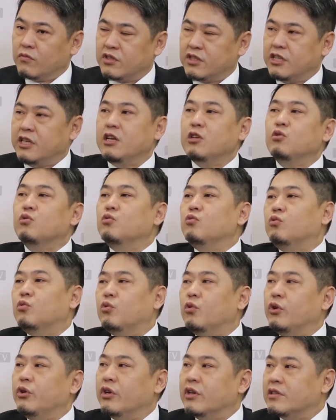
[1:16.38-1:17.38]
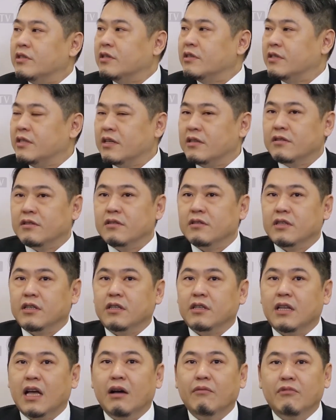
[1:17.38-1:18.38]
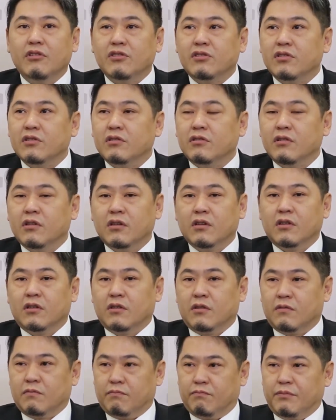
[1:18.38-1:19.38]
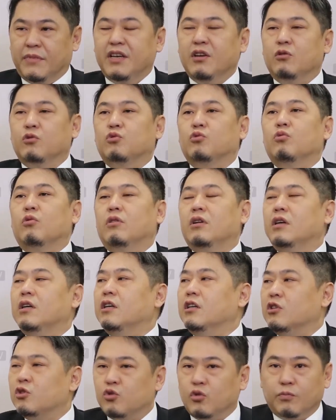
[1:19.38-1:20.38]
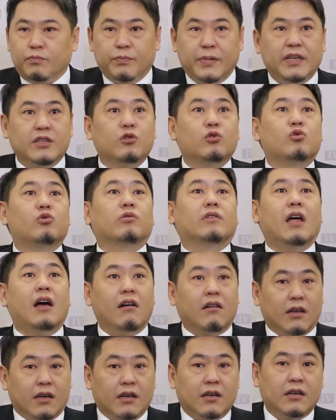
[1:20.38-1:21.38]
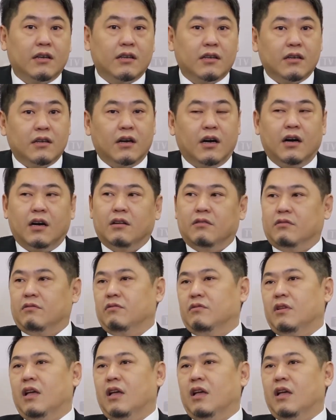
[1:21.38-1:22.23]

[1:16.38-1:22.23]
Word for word: 接触会员这件事情，他们是没有做任何准备就做到了啊。